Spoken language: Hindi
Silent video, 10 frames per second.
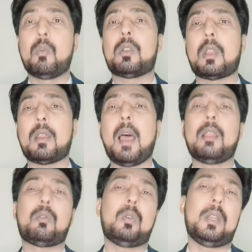मुर्तजा
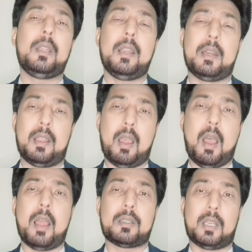सुलंगी ने
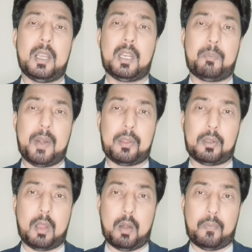आज एक
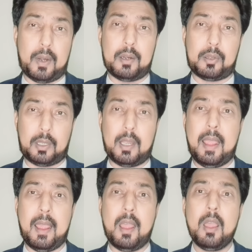प्रेस कॉन्फ्रेंस की
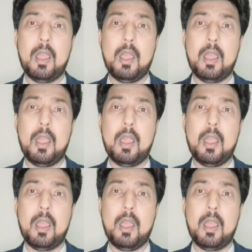है